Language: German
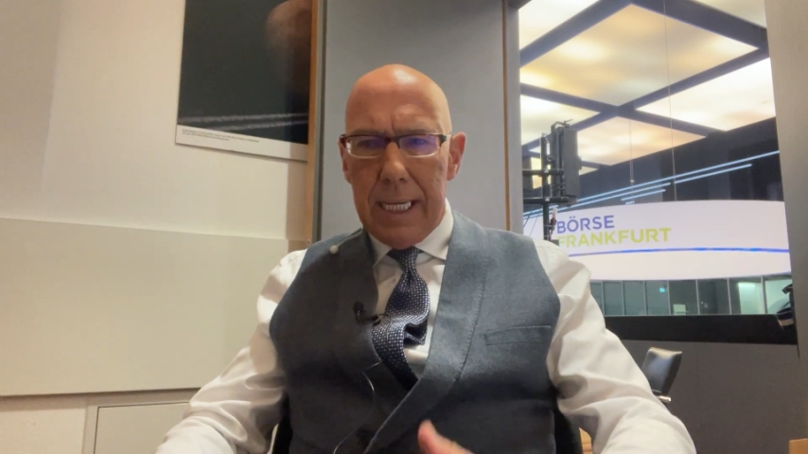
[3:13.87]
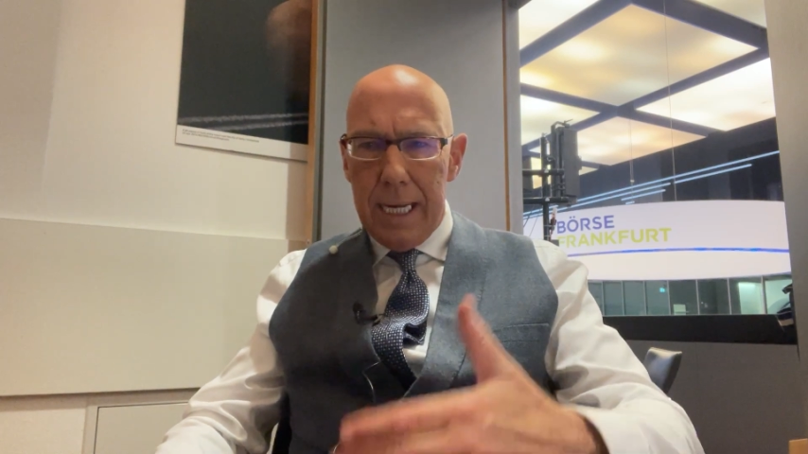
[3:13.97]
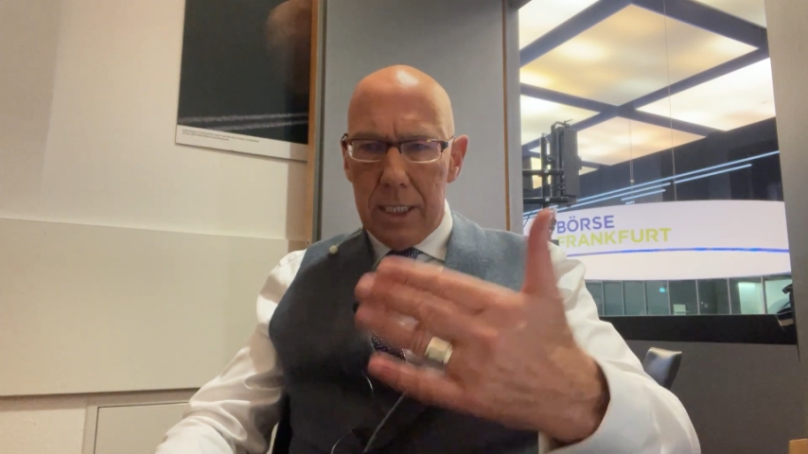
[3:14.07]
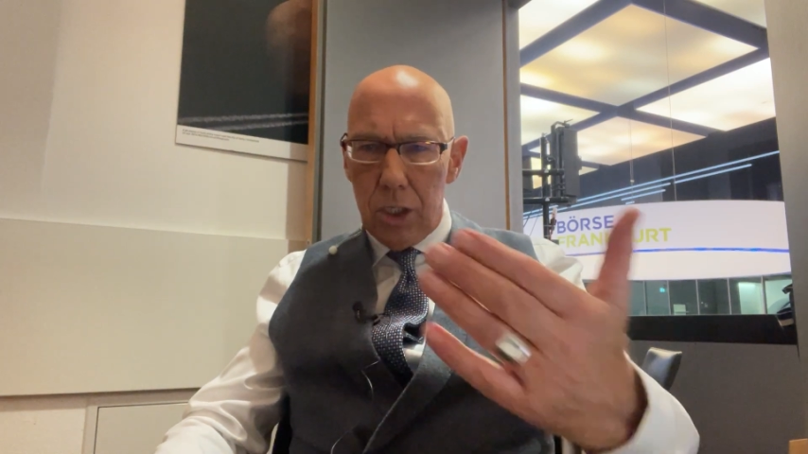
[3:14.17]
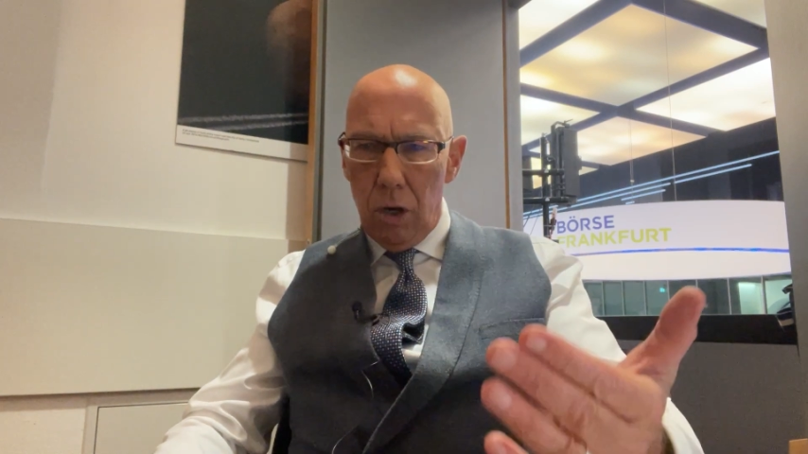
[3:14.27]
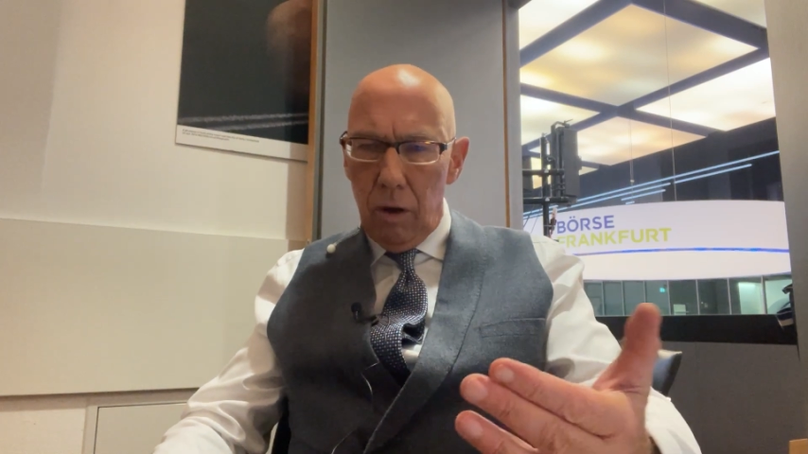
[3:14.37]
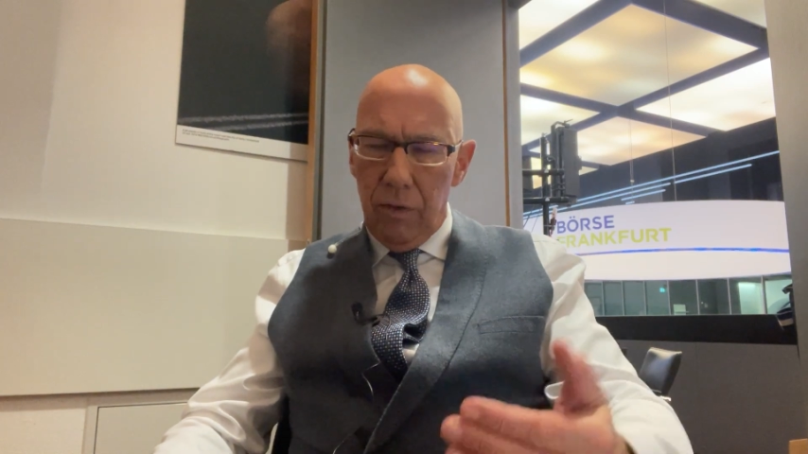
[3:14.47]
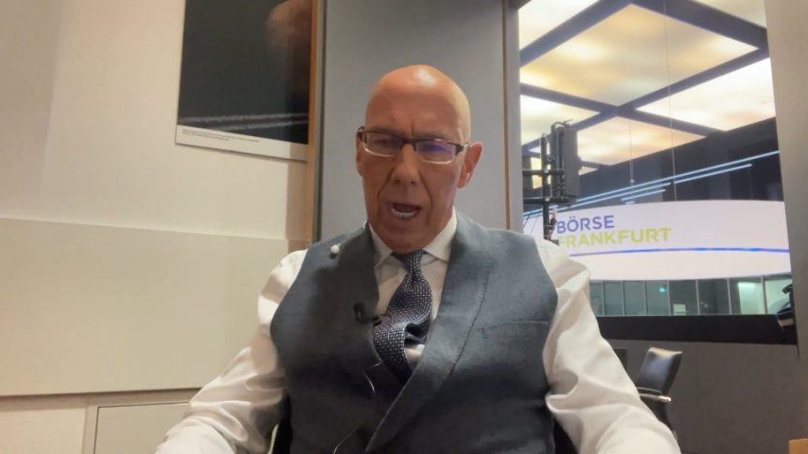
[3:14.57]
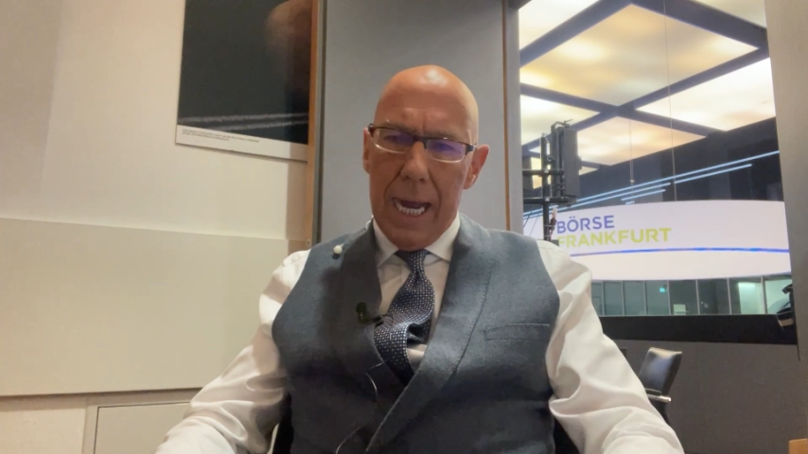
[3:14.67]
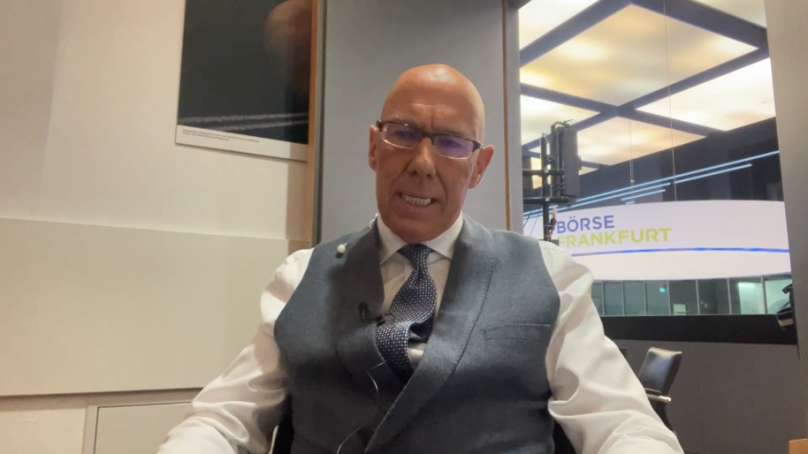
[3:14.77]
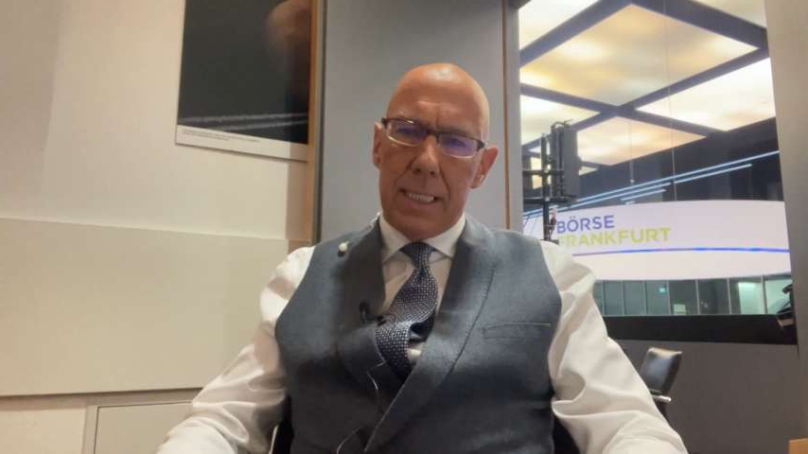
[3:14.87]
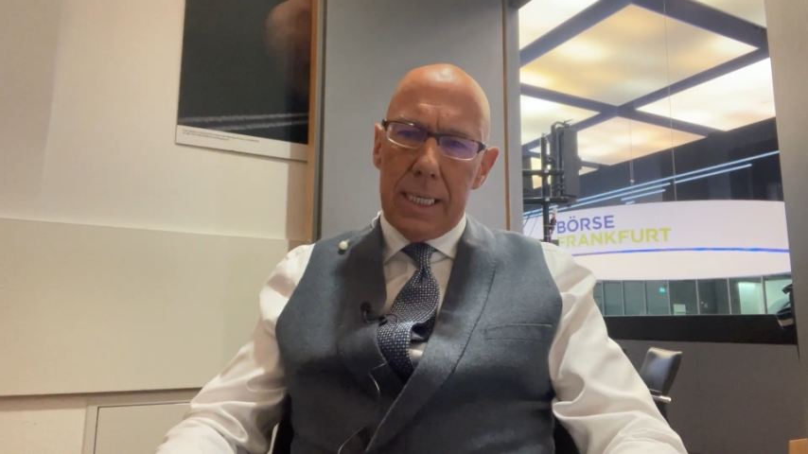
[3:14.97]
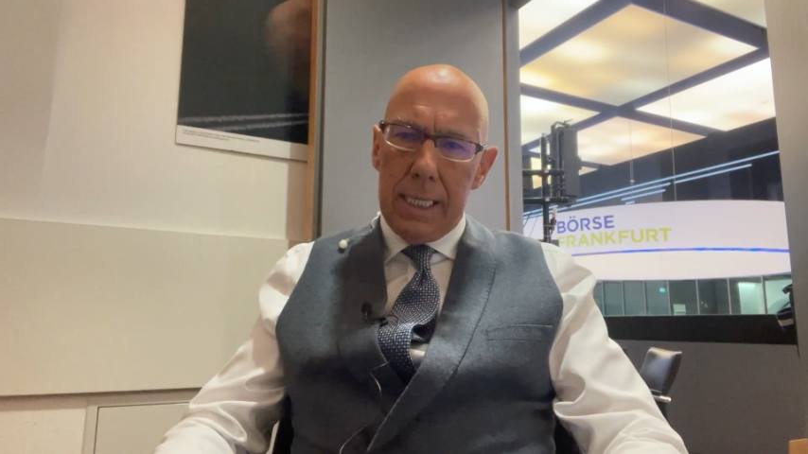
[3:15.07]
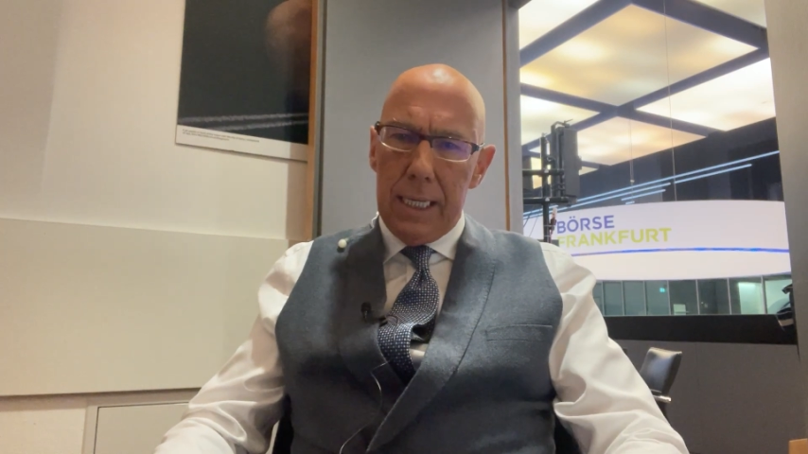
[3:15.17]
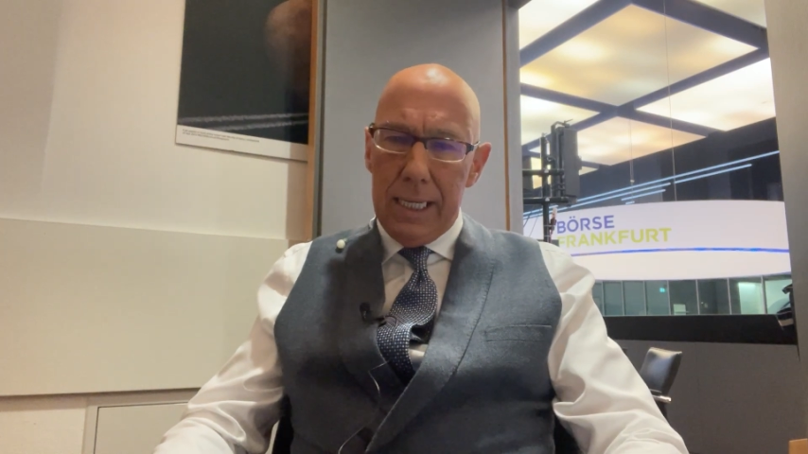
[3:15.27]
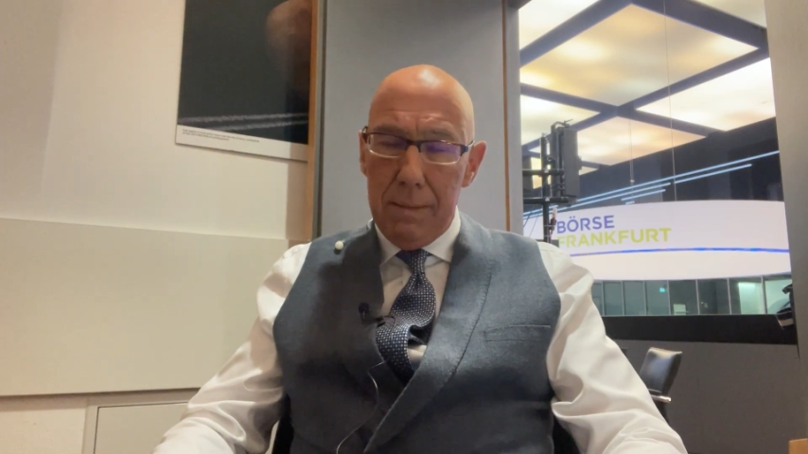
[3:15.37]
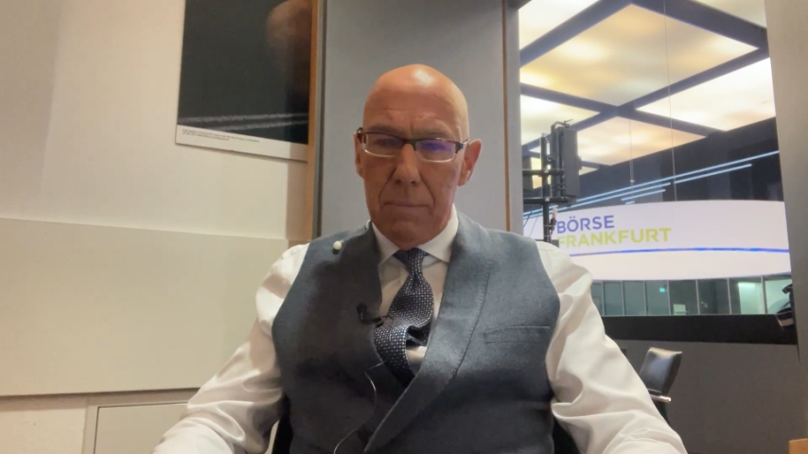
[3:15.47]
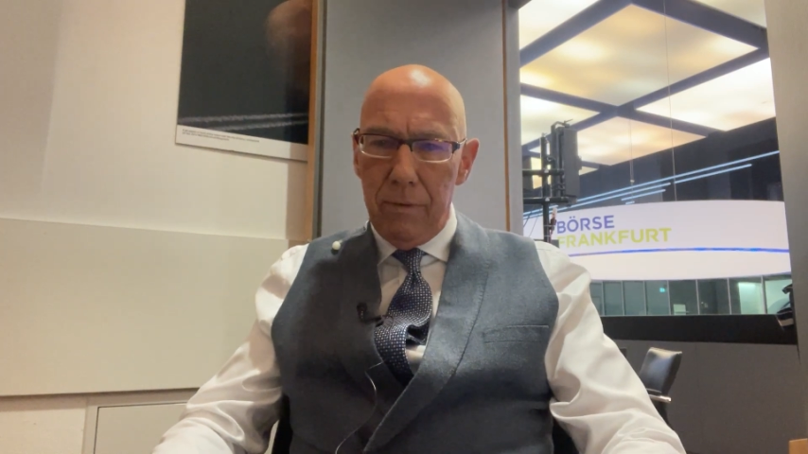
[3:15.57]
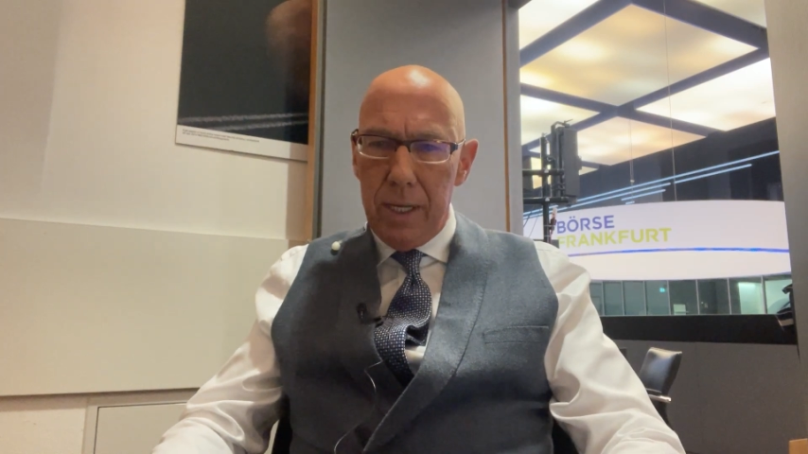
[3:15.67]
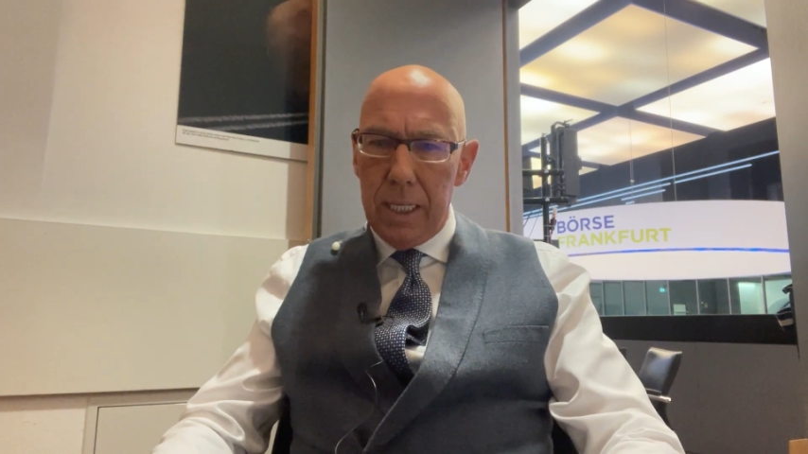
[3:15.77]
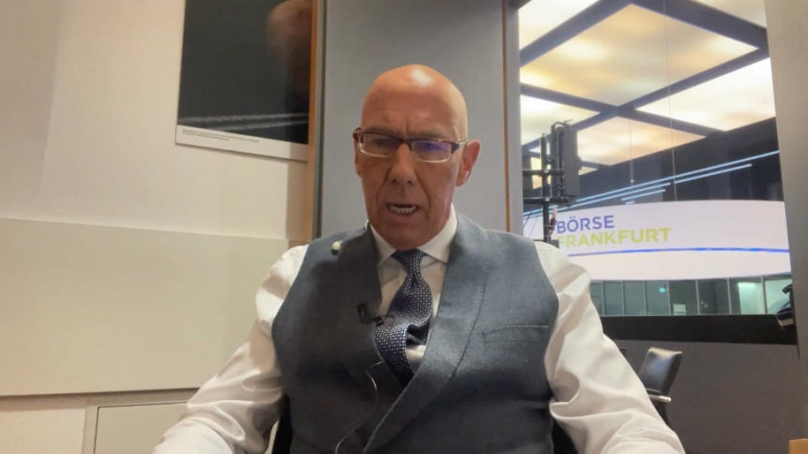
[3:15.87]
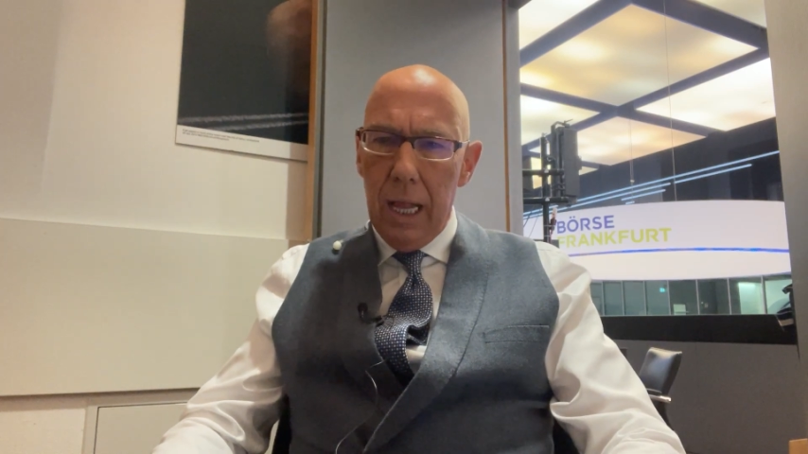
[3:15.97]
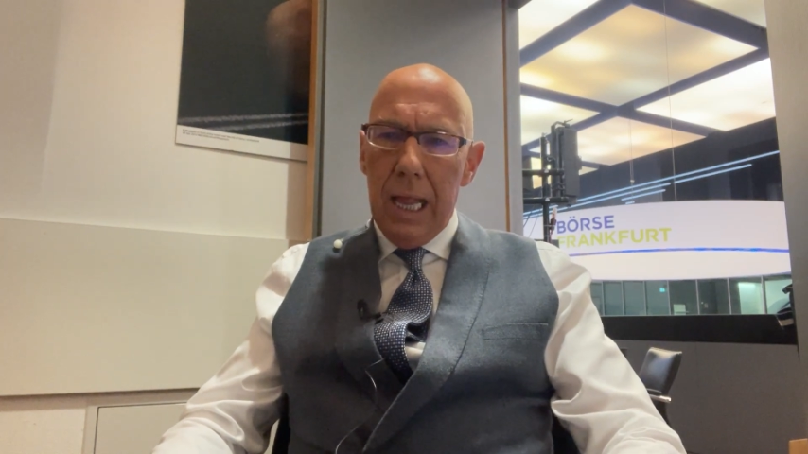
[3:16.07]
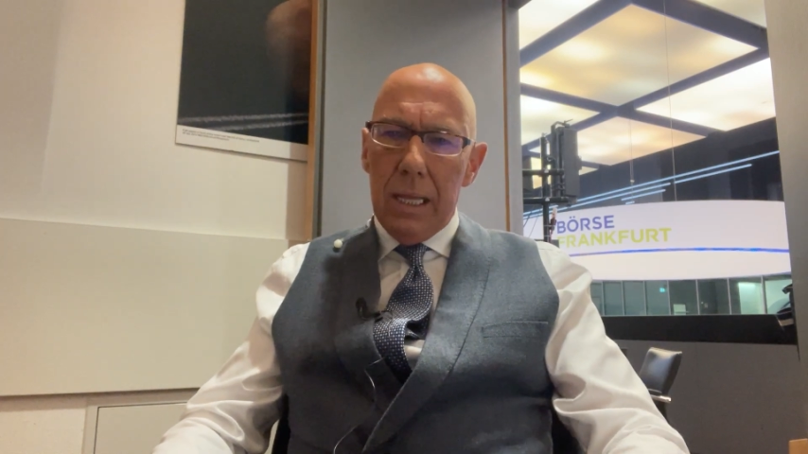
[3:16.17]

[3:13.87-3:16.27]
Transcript: Geht es doch auf der einen Seite immer wieder